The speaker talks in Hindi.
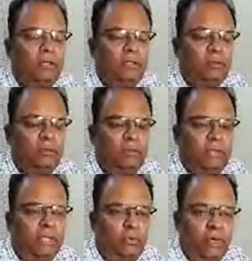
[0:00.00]
जो
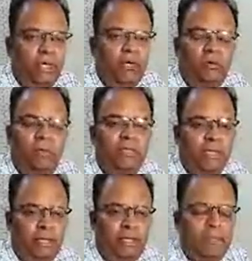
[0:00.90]
इंक्वायरी है वो अभी
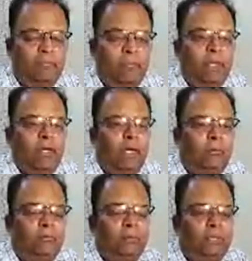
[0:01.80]
जारी है हम
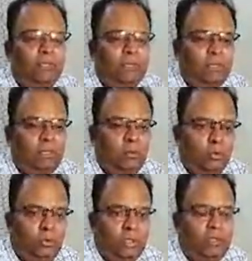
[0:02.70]

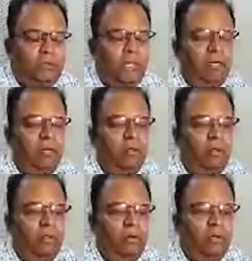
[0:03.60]
उस स्कैंडल को
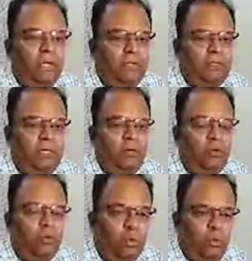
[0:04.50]
और इस स्कैंडल को
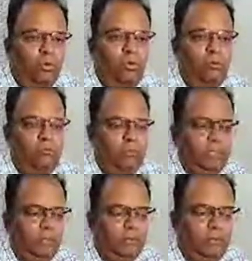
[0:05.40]
दोनों को
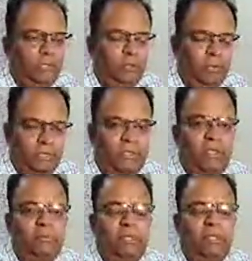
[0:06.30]
निष्पक्ष
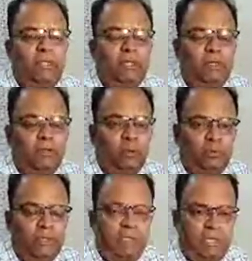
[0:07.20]
राम से रूप
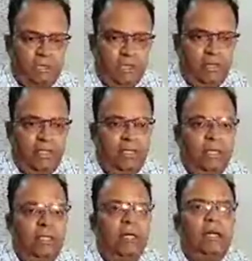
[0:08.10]
से जांच कर रहे हैं
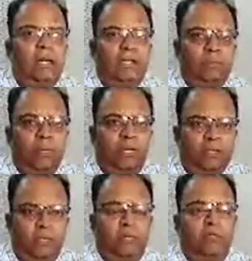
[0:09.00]
कि अगर इसमें
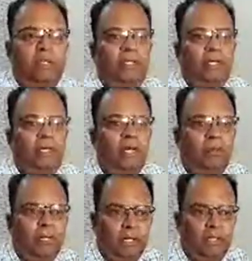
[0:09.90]
किसी भी व्यक्ति की
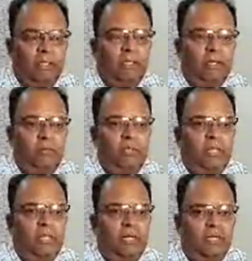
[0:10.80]
हमारे
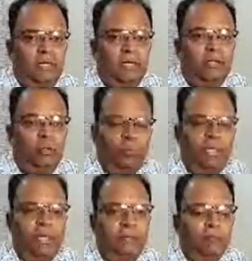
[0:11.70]
कर्मचारी या अधिकारी जो भी
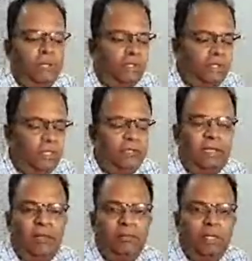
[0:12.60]
हैं किसी की
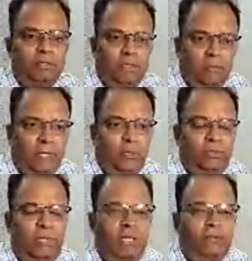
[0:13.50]
संलिप्तता इसके अंदर पाई है
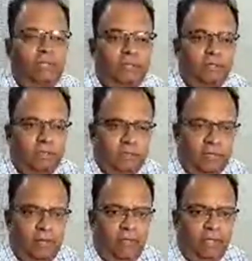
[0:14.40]
उसके खिलाफ सख्त से सख्त
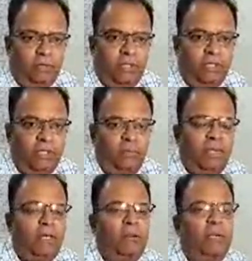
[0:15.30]
कार्रवाई होगी
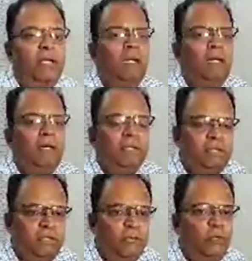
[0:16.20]
मेरे को मैंने डीसी
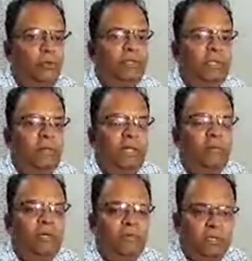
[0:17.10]
साहब को भी इसके बारे
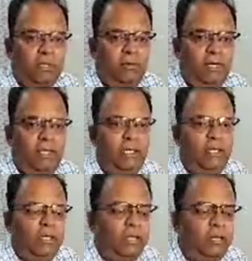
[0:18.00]
में अवगत करवाया है
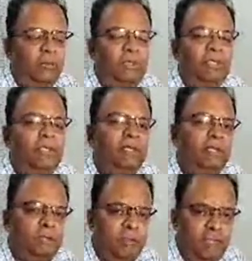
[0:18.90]
कि हम इसकी जांच
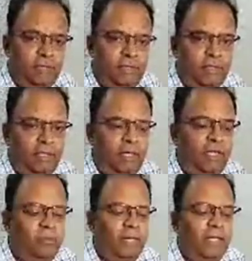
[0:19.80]
किस प्रकार से कर रहे हैं
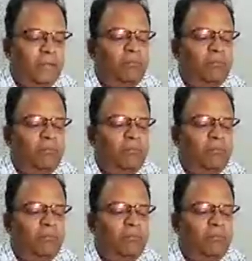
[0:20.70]
हमारे